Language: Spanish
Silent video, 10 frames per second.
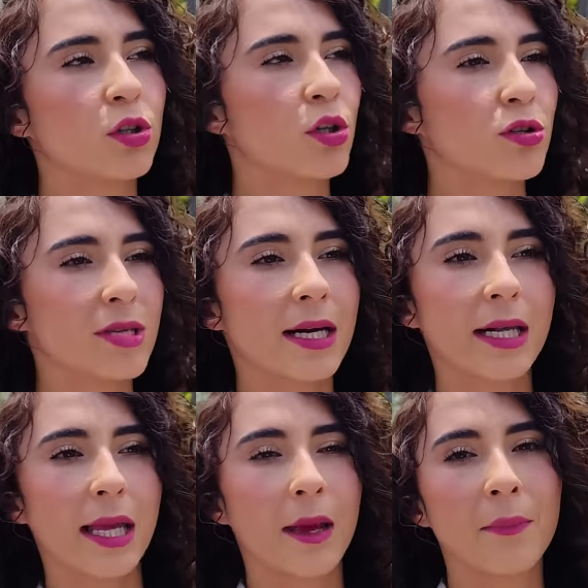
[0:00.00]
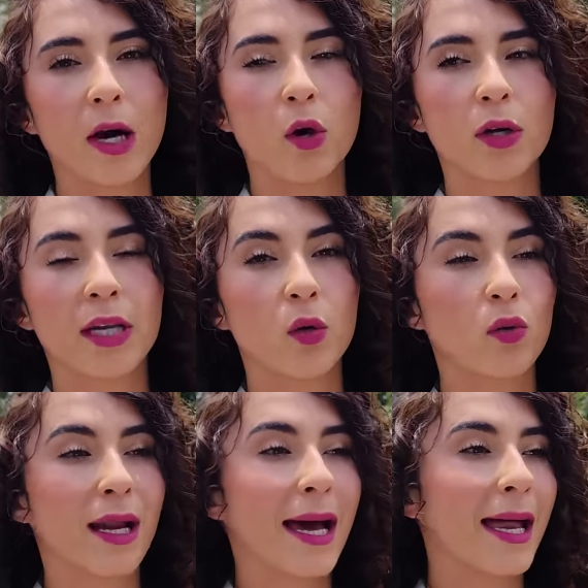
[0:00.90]
no se rigen bajo
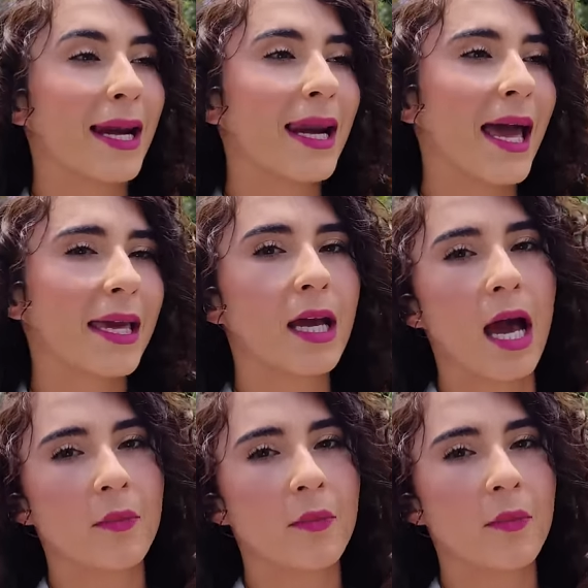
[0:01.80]
ninguna ley,